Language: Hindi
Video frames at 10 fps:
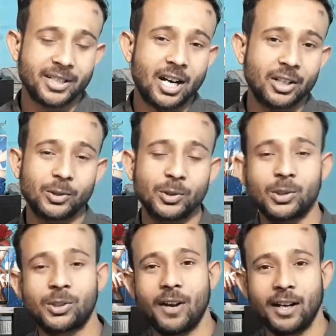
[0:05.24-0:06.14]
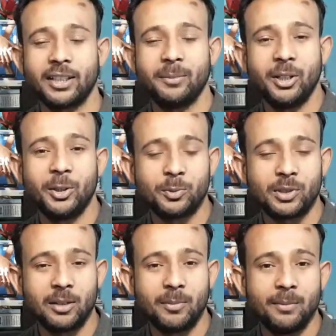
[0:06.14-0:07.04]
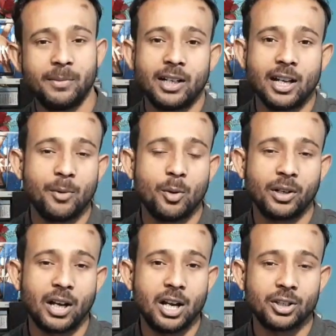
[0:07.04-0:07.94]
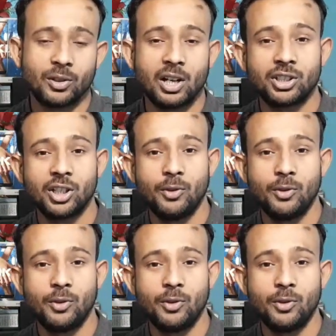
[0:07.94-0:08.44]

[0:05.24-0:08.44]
नमस्कार दोस्तों स्वागत है मेरे YouTube चैनल में मेरा नाम है प्रकाश और आज की